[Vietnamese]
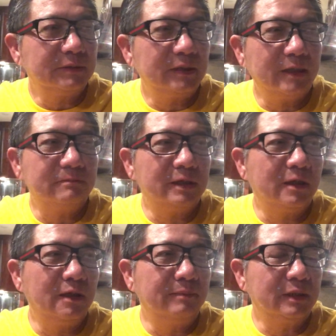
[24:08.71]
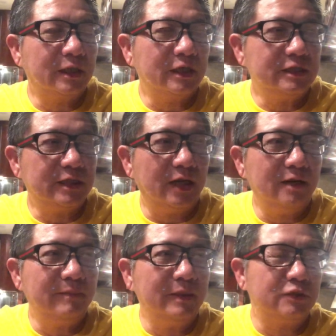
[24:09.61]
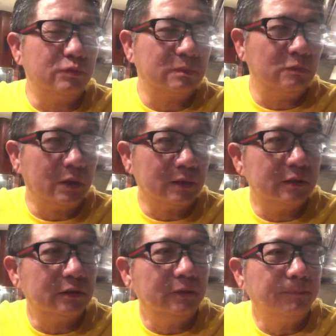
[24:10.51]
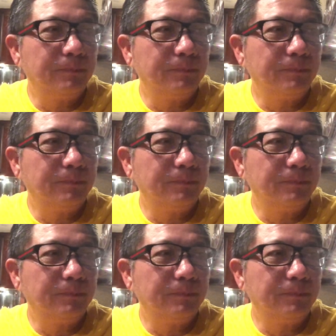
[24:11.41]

lắm rồi mới đừng có chở mấy anh Trung Quốc nữa